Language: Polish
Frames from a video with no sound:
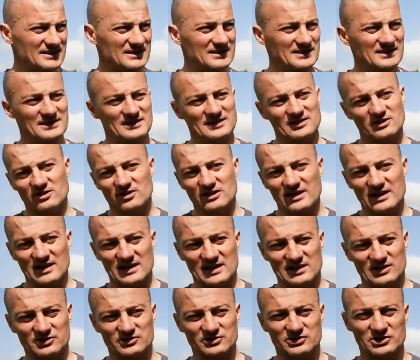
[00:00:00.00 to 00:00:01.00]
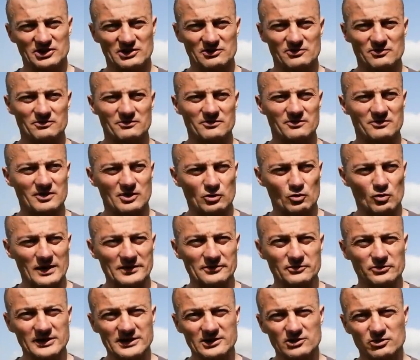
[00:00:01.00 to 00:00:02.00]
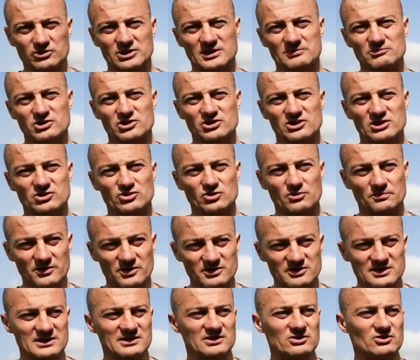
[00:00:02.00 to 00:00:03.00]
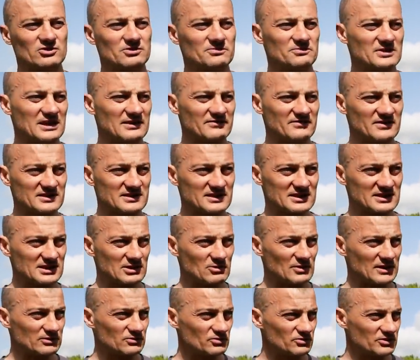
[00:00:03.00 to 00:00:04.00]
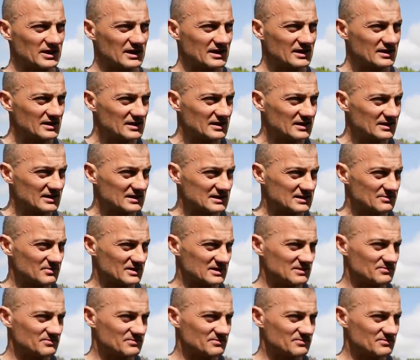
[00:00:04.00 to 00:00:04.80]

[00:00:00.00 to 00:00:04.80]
i ona się ładuje do 80% i odbija, więcej nie ładuje, jest